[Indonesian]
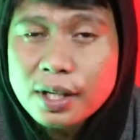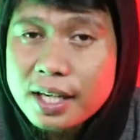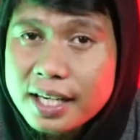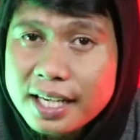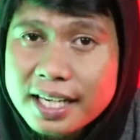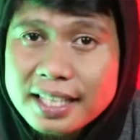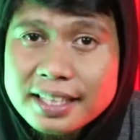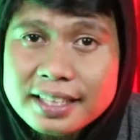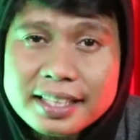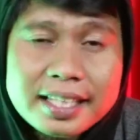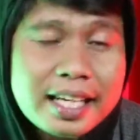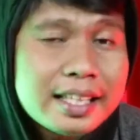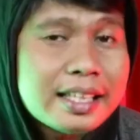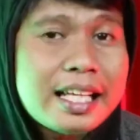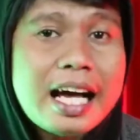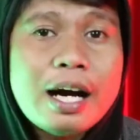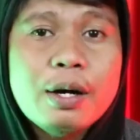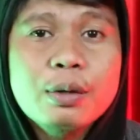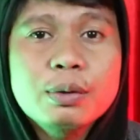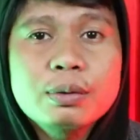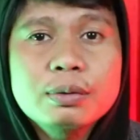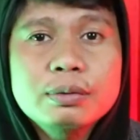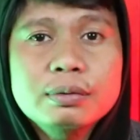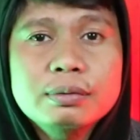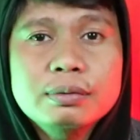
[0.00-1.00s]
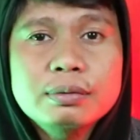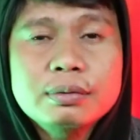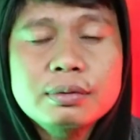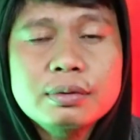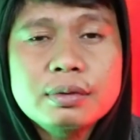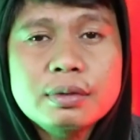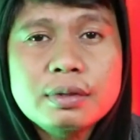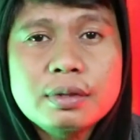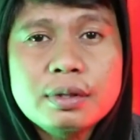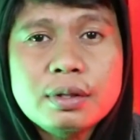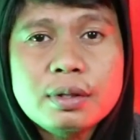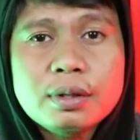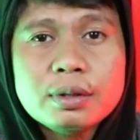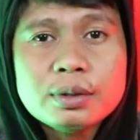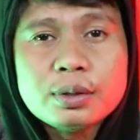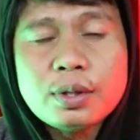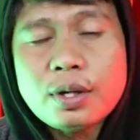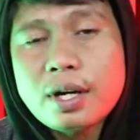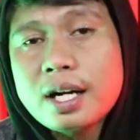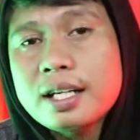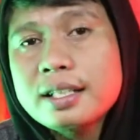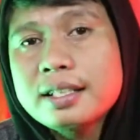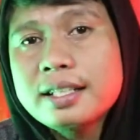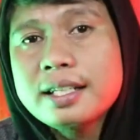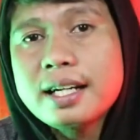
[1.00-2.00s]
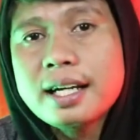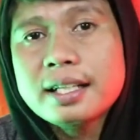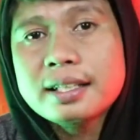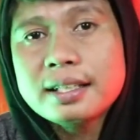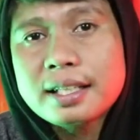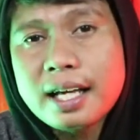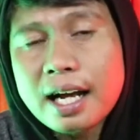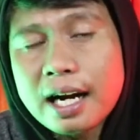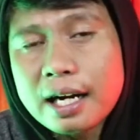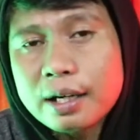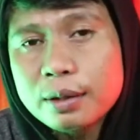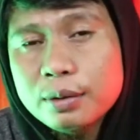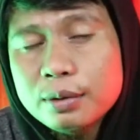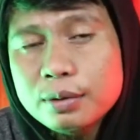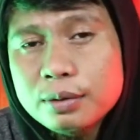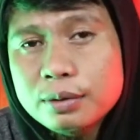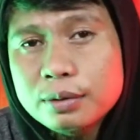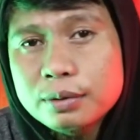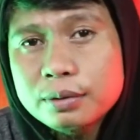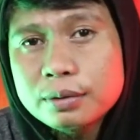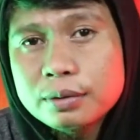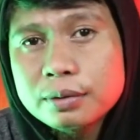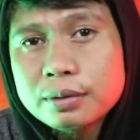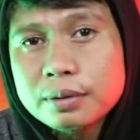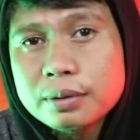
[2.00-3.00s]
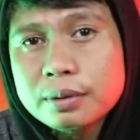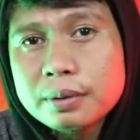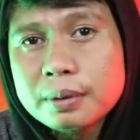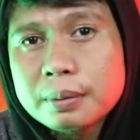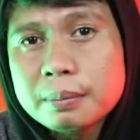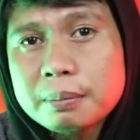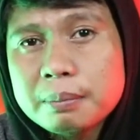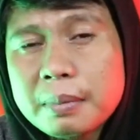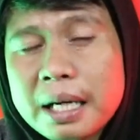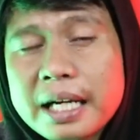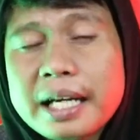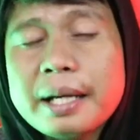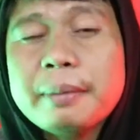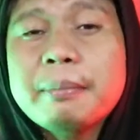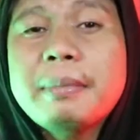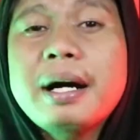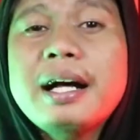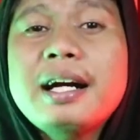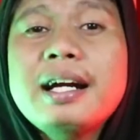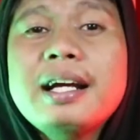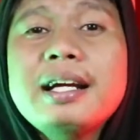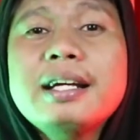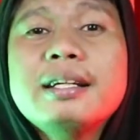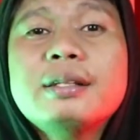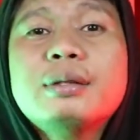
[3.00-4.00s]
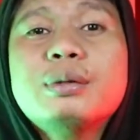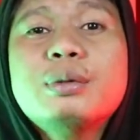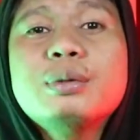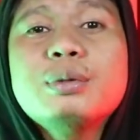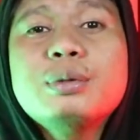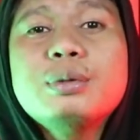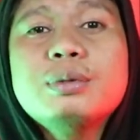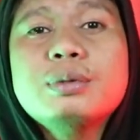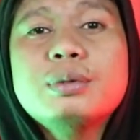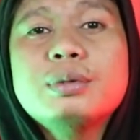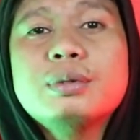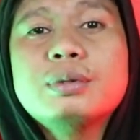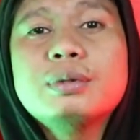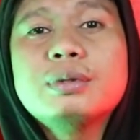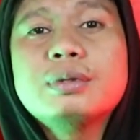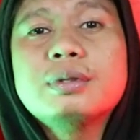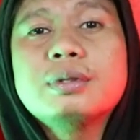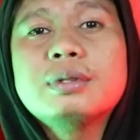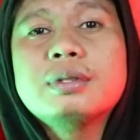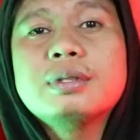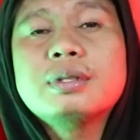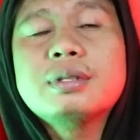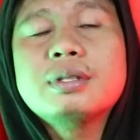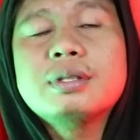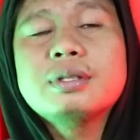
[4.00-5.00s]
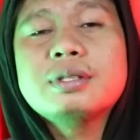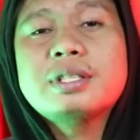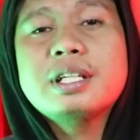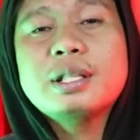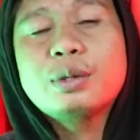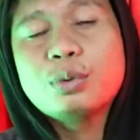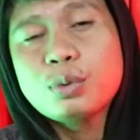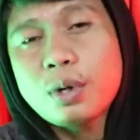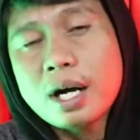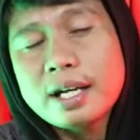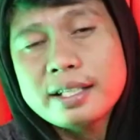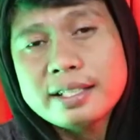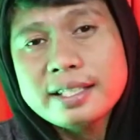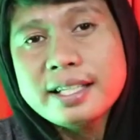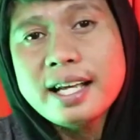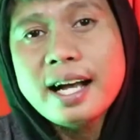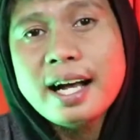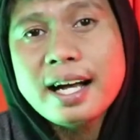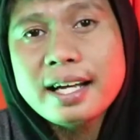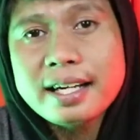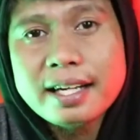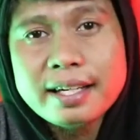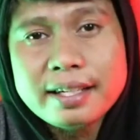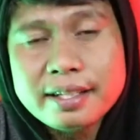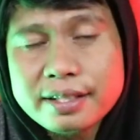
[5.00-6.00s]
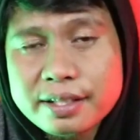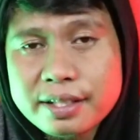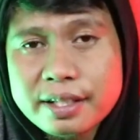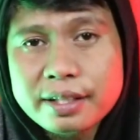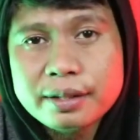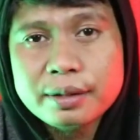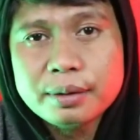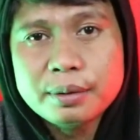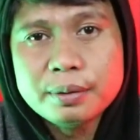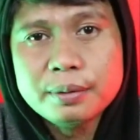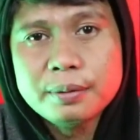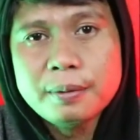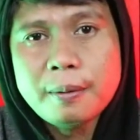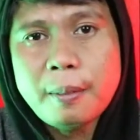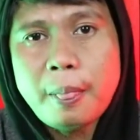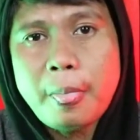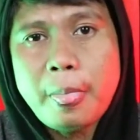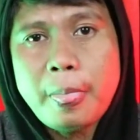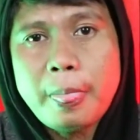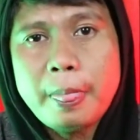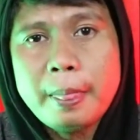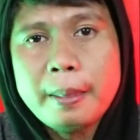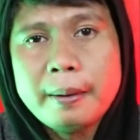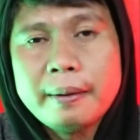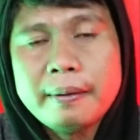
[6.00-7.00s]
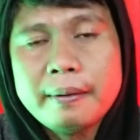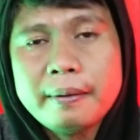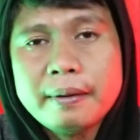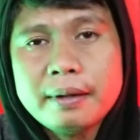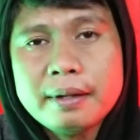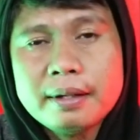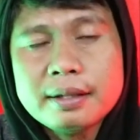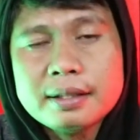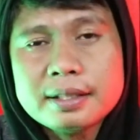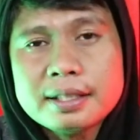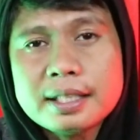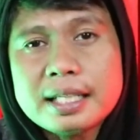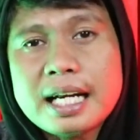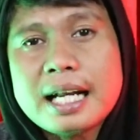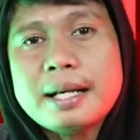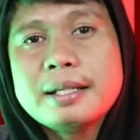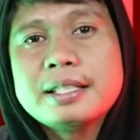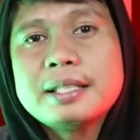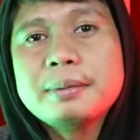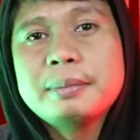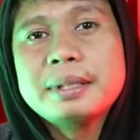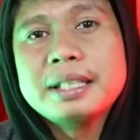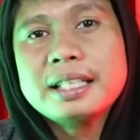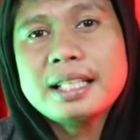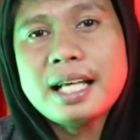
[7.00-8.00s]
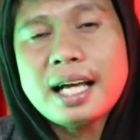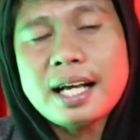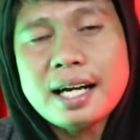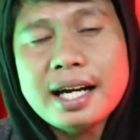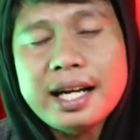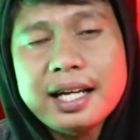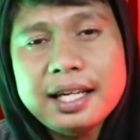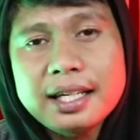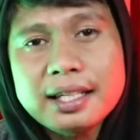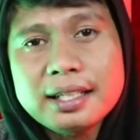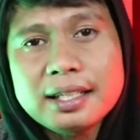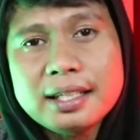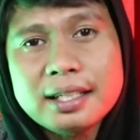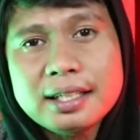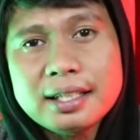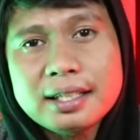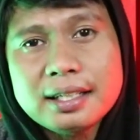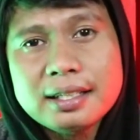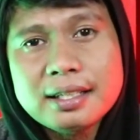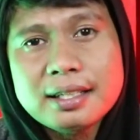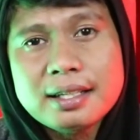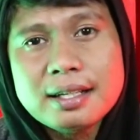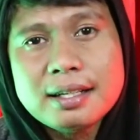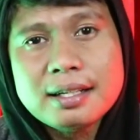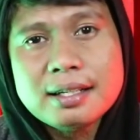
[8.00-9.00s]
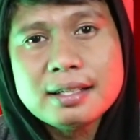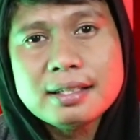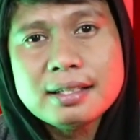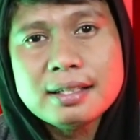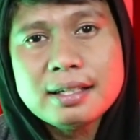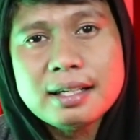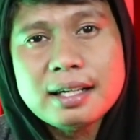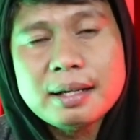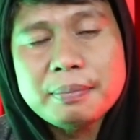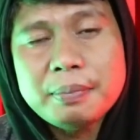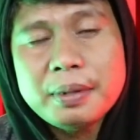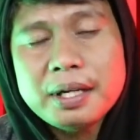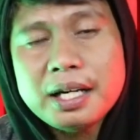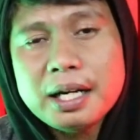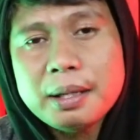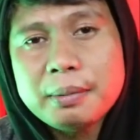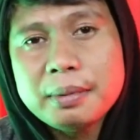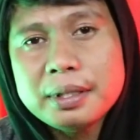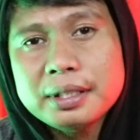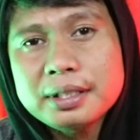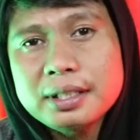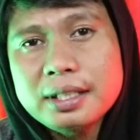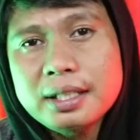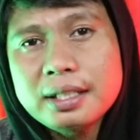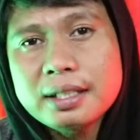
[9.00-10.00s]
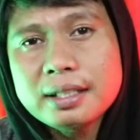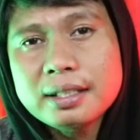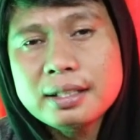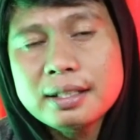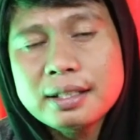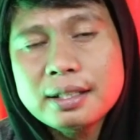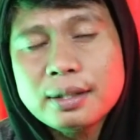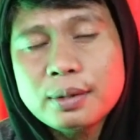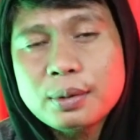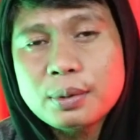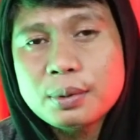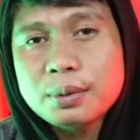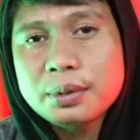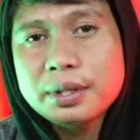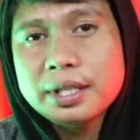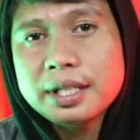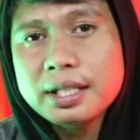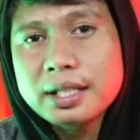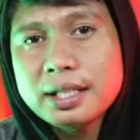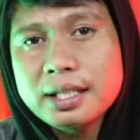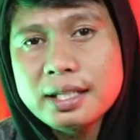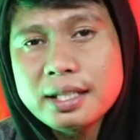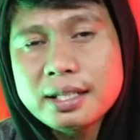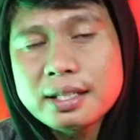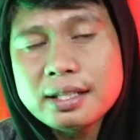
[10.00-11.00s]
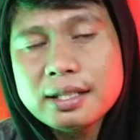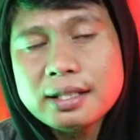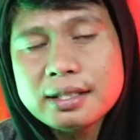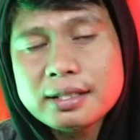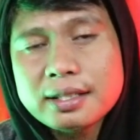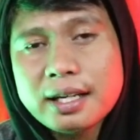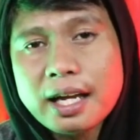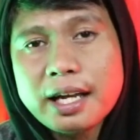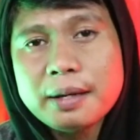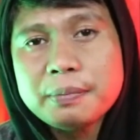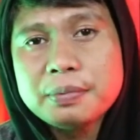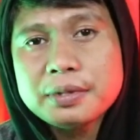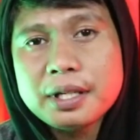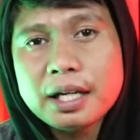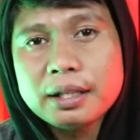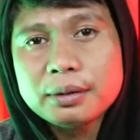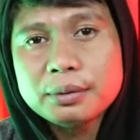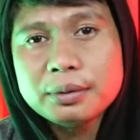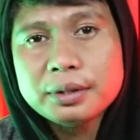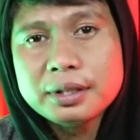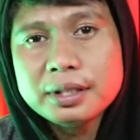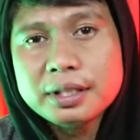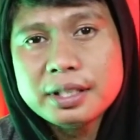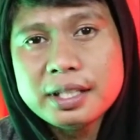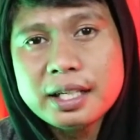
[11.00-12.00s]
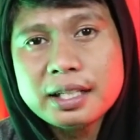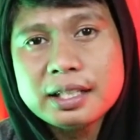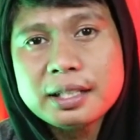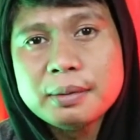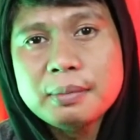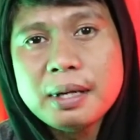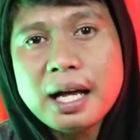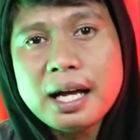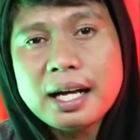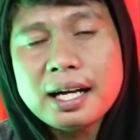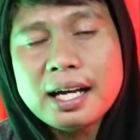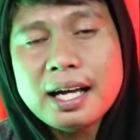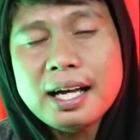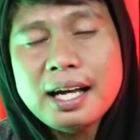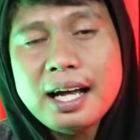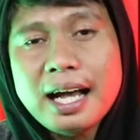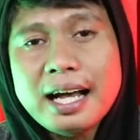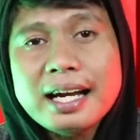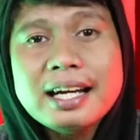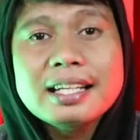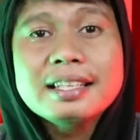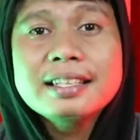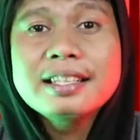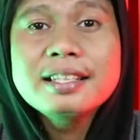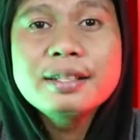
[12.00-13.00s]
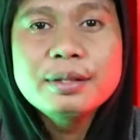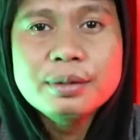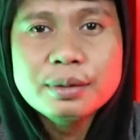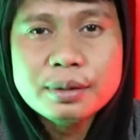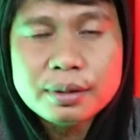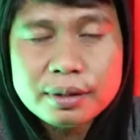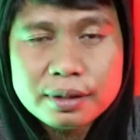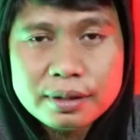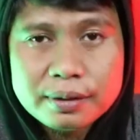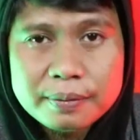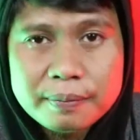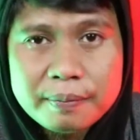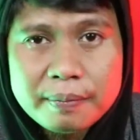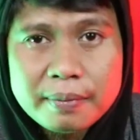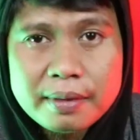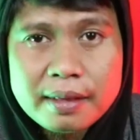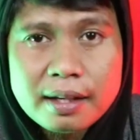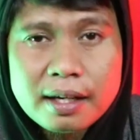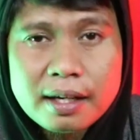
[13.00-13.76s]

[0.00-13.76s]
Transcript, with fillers: orang kan tidak tahu orang tidak tahu bagaimana itu situasi yang ada di situ. Sedang sementara ini apa namanya ini kru ini ini saib satu ini yang di belakang ada tidur.